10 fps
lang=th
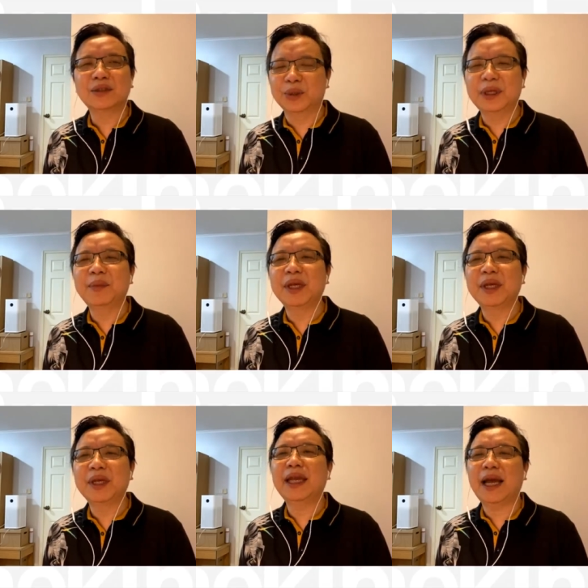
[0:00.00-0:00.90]
หยุดดำเนิน
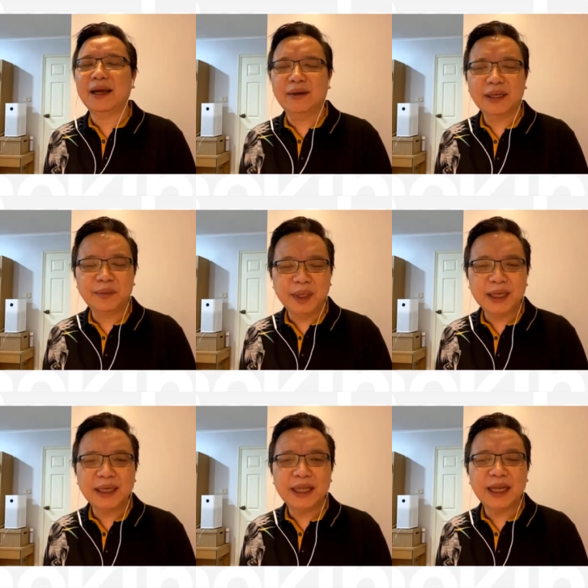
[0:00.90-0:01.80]
คดีอ่ะเขาก็ดำเนิ
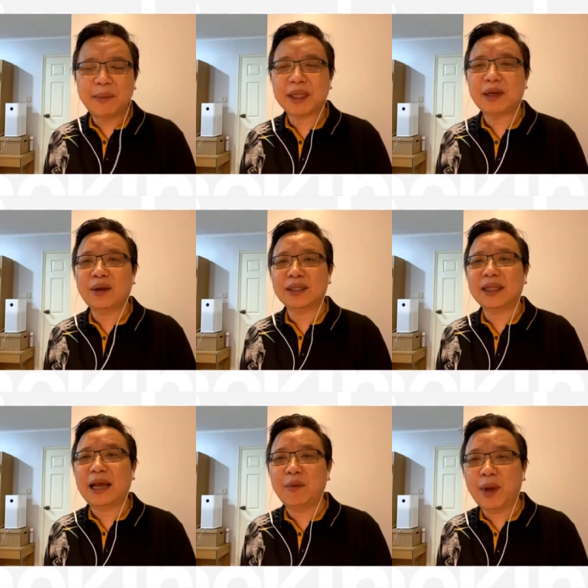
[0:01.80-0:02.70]
นคดีอะไรมาตลอด
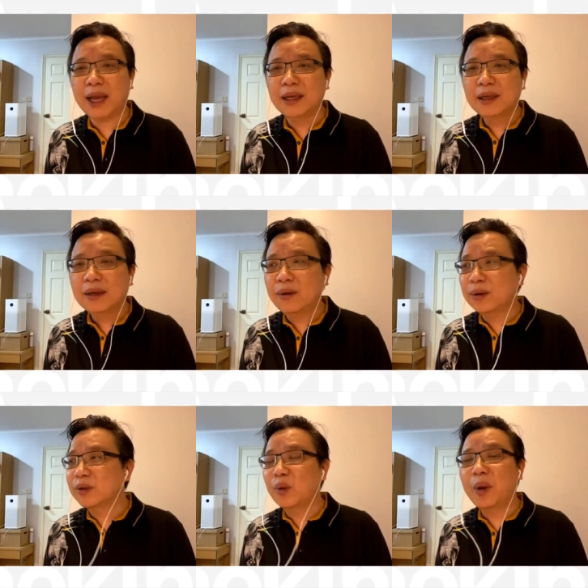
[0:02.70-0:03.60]
แต่ถามว่าค
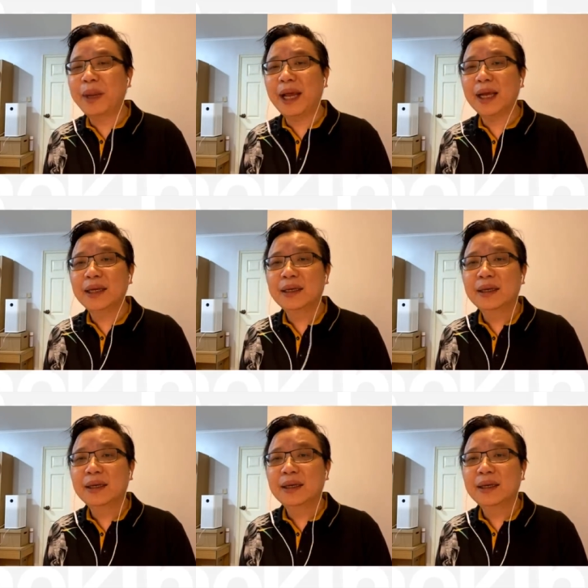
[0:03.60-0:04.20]
นกลัวไหมล่ะ